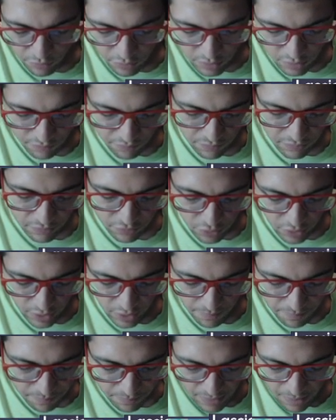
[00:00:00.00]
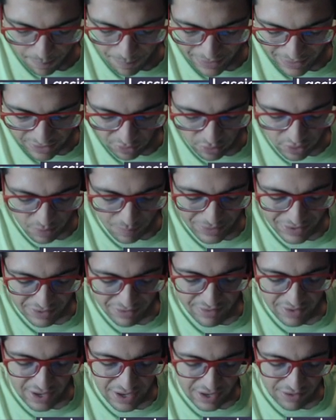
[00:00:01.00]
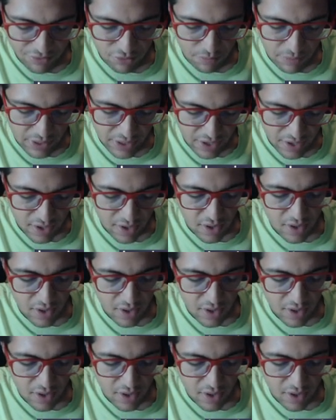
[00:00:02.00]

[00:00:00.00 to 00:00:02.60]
difensore è particolarmente scarso perché